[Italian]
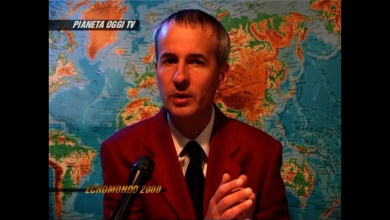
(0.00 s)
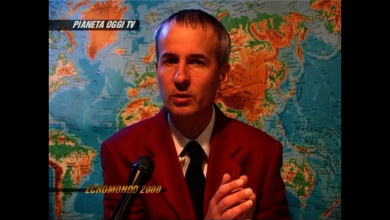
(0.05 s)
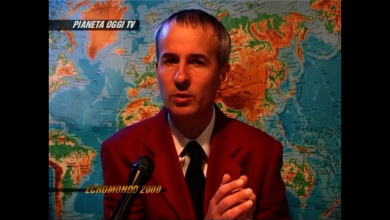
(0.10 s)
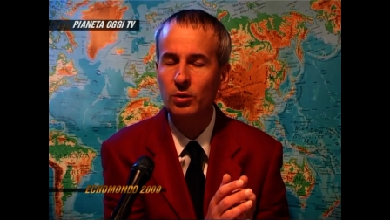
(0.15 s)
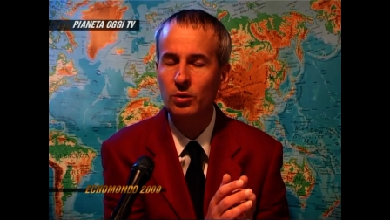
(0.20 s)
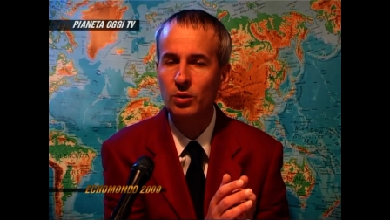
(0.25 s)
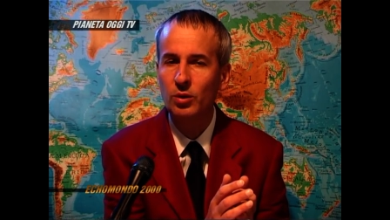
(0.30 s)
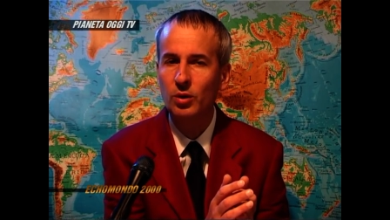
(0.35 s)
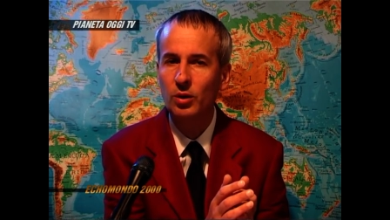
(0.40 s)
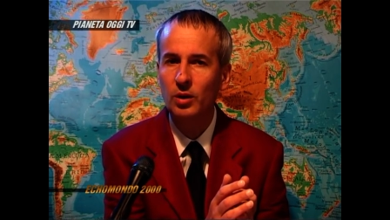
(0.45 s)

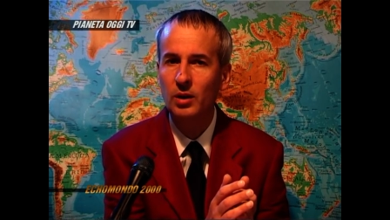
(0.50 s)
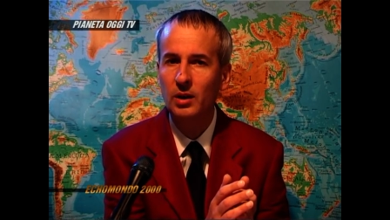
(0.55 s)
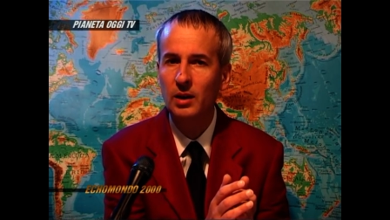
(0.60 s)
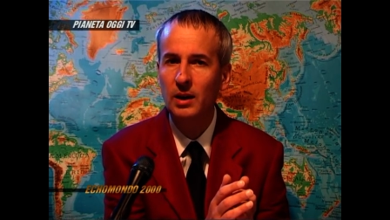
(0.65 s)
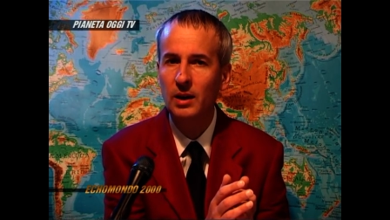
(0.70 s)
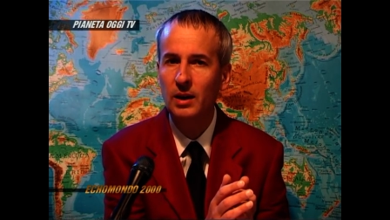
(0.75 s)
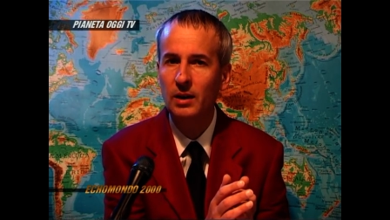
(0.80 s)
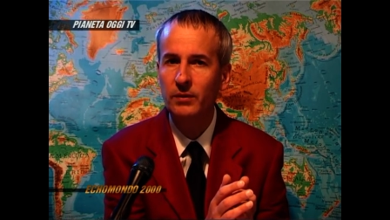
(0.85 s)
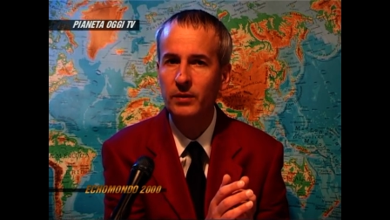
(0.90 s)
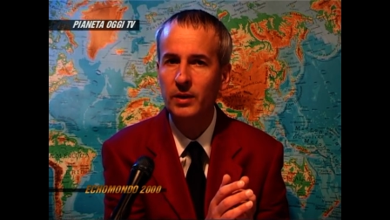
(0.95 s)
ritorno
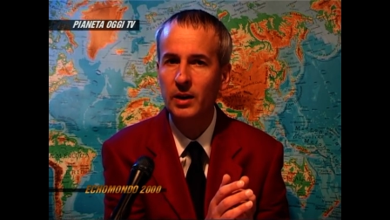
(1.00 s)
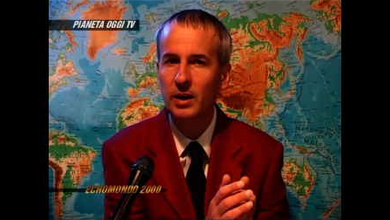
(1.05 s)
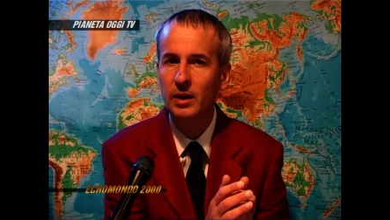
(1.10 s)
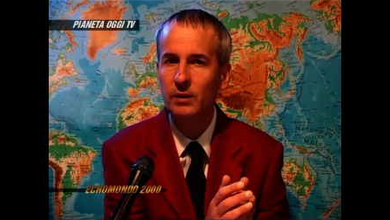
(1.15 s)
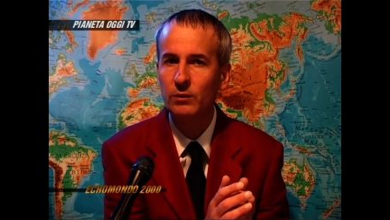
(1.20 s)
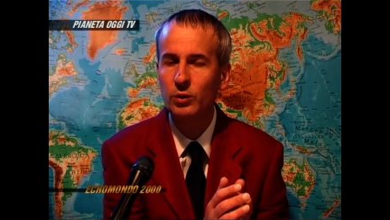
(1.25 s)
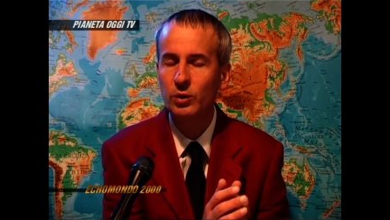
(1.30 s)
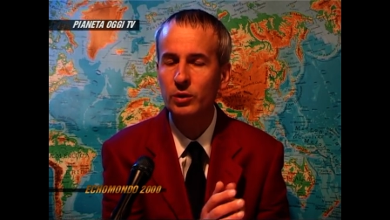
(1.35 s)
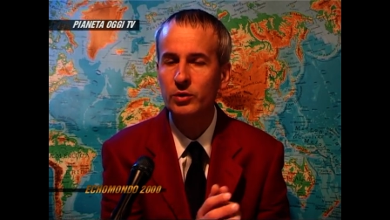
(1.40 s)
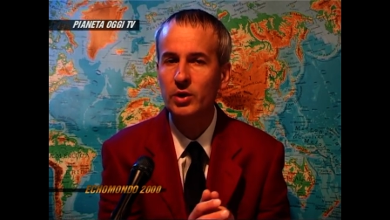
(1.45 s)
a Via
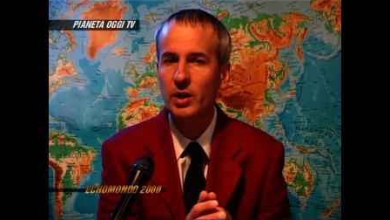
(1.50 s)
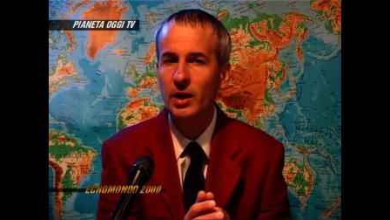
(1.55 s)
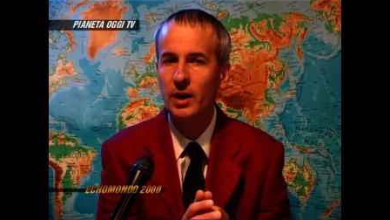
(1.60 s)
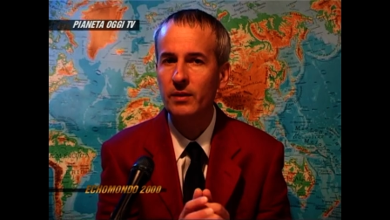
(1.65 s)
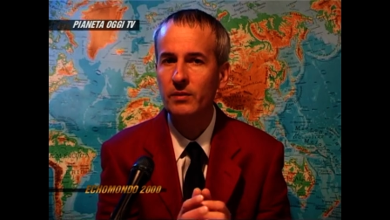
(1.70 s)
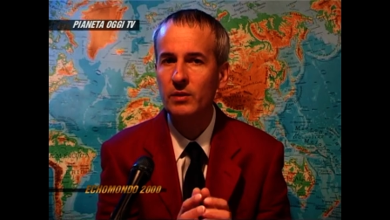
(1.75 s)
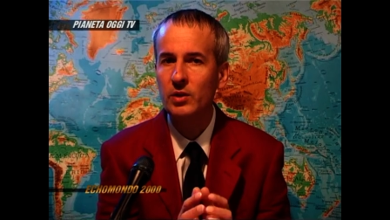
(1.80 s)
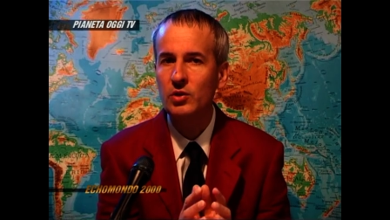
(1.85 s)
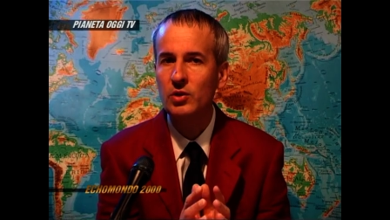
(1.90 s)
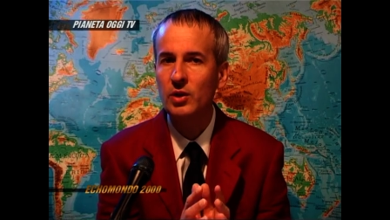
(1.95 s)
Cavour,
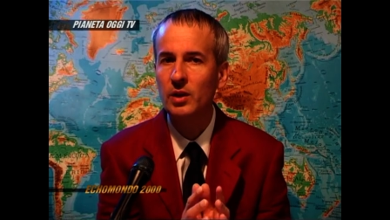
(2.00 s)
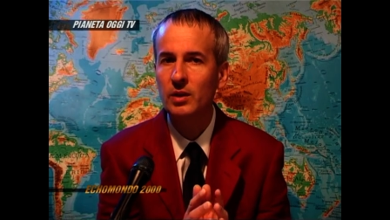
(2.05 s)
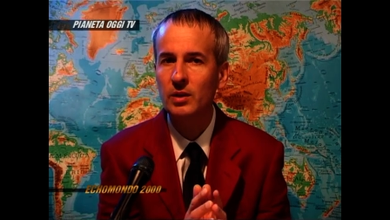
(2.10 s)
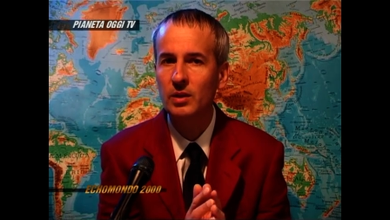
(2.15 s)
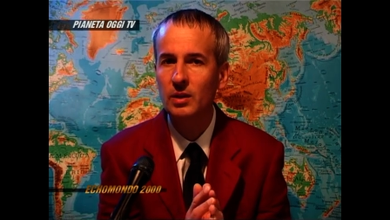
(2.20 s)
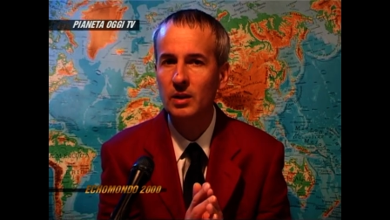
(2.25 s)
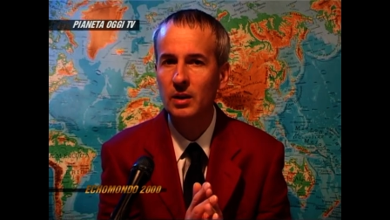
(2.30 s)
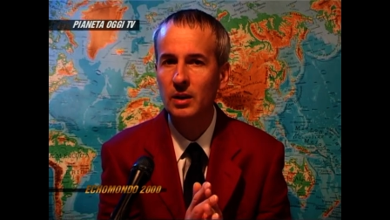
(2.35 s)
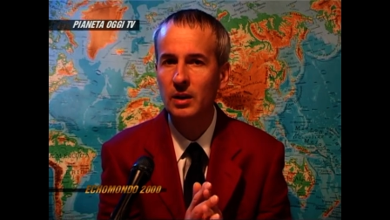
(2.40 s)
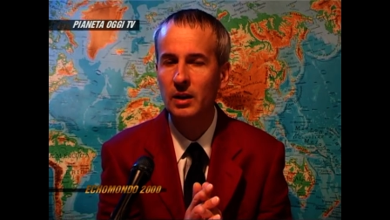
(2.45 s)
c'era invece
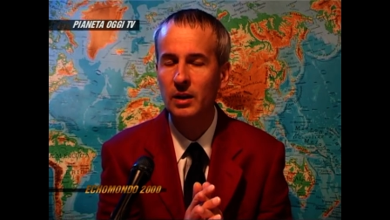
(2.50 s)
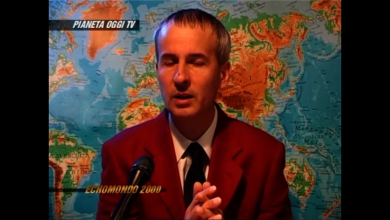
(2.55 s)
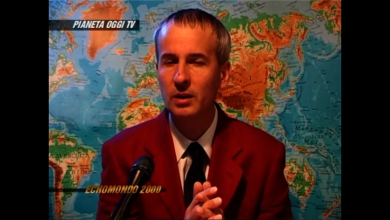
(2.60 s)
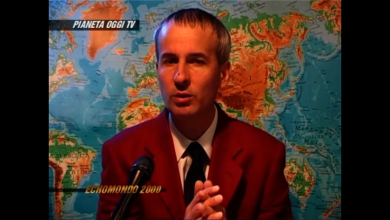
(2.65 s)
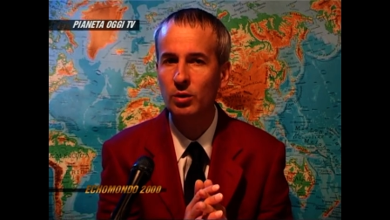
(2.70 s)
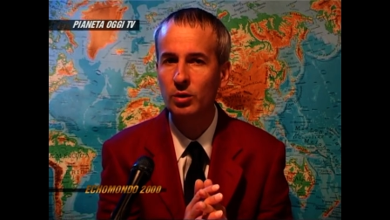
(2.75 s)
il